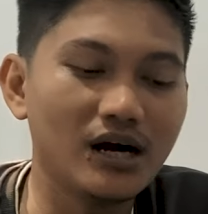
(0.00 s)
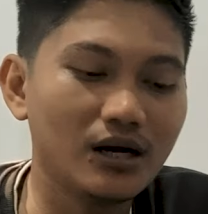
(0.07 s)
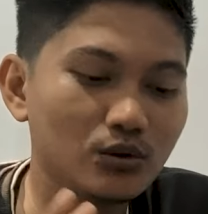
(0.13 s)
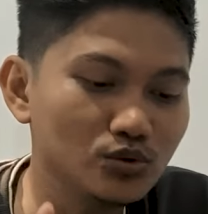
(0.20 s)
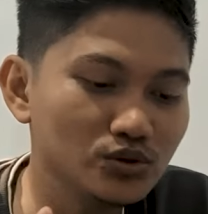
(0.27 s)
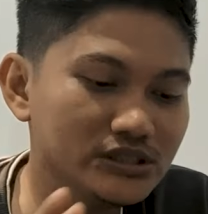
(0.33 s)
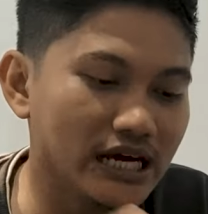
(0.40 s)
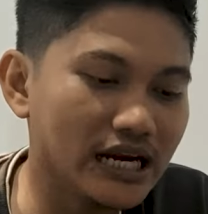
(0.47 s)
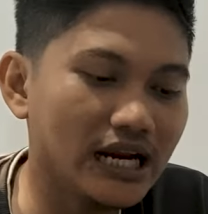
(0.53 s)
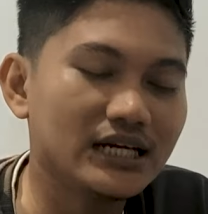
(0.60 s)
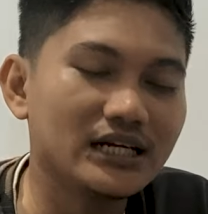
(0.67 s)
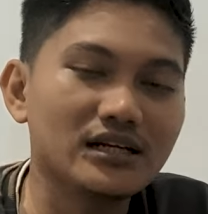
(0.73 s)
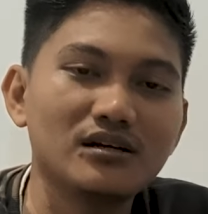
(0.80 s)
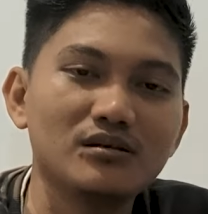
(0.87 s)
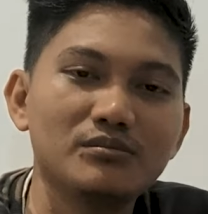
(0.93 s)
bangun
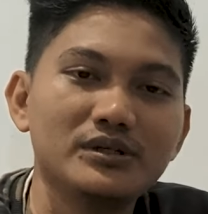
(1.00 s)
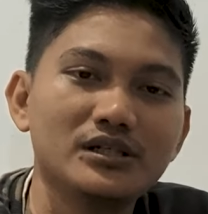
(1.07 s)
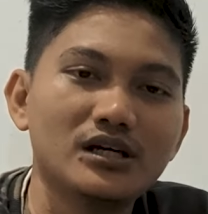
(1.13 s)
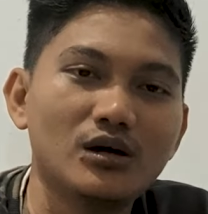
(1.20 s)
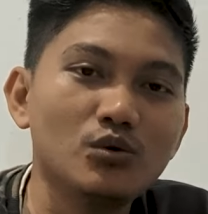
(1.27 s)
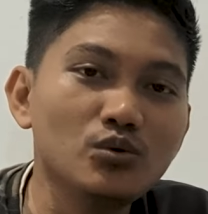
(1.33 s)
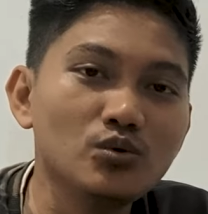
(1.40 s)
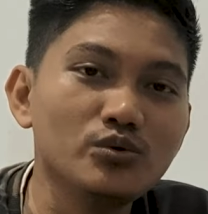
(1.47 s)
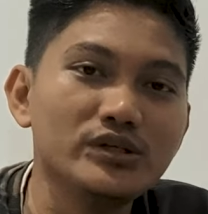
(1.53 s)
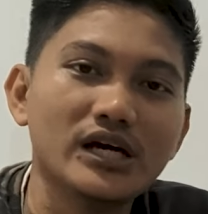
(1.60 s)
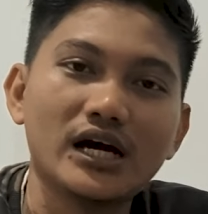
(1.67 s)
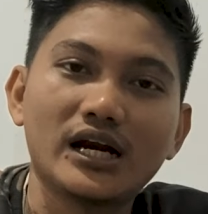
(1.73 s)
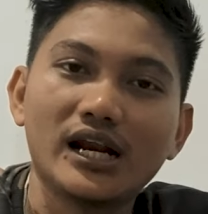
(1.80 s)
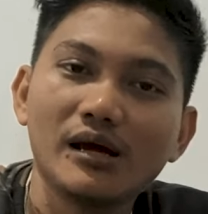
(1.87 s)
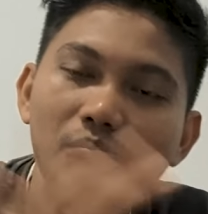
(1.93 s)
jalan terlebih dahulu
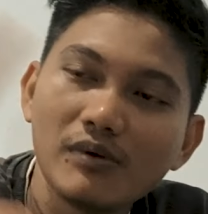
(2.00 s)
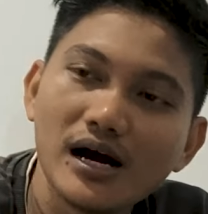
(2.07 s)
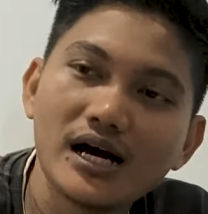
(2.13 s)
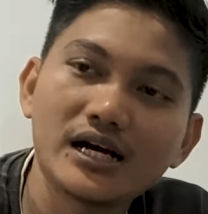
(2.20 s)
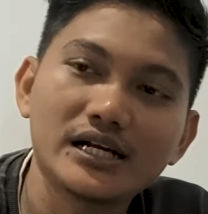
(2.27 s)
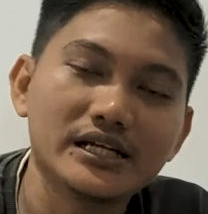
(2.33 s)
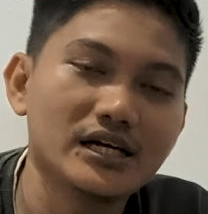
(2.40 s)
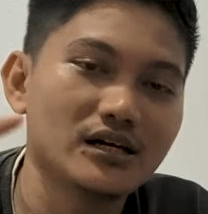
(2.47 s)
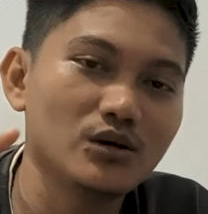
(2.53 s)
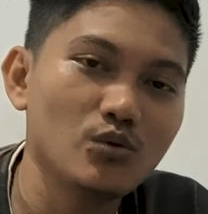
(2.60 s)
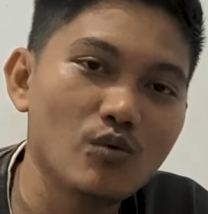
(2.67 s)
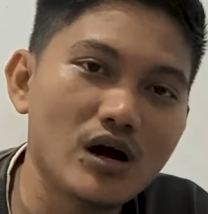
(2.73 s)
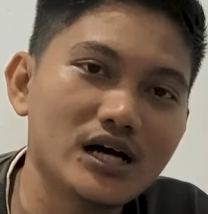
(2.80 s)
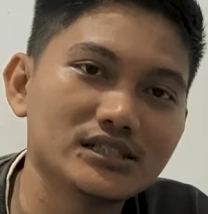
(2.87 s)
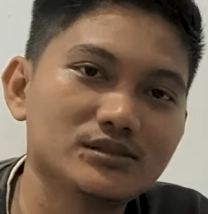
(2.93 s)
yang lebar, yang
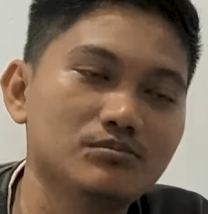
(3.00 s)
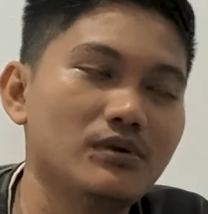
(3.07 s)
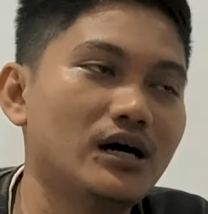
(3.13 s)
luas,